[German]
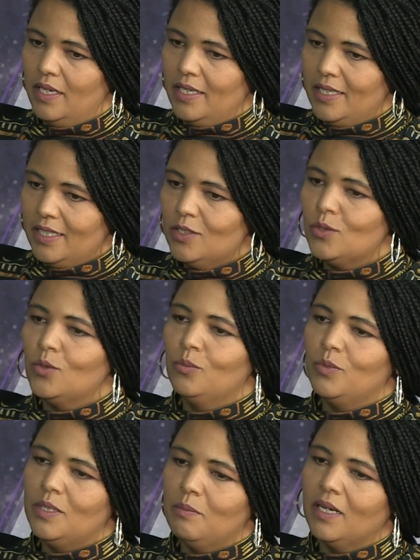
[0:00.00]

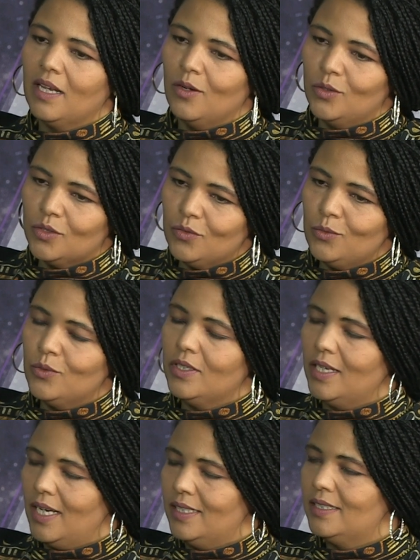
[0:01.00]
hingezogen, bis man
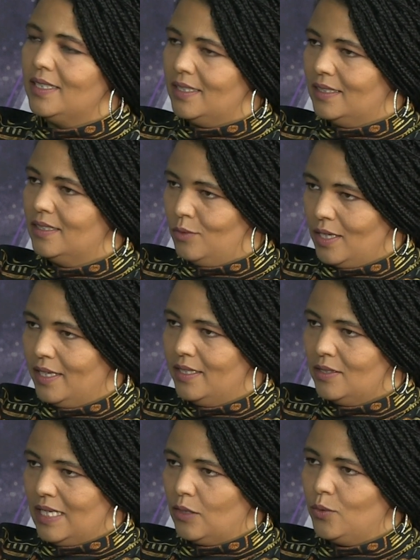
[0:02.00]
herausgefunden hat, dass das wohl
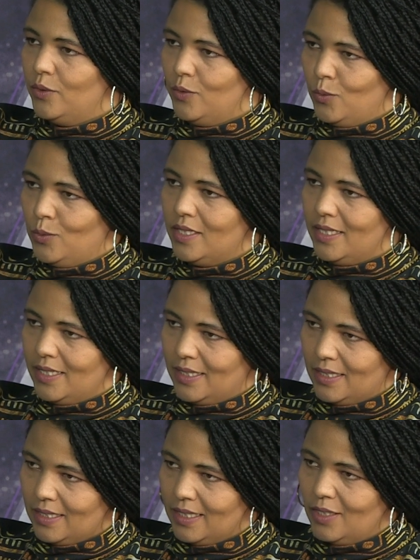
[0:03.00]
eine Sarkoidose
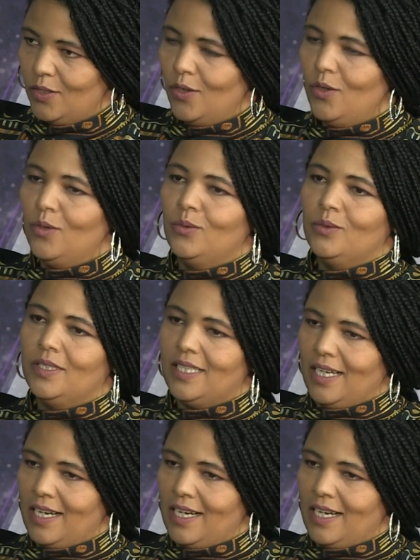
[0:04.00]
ist. Und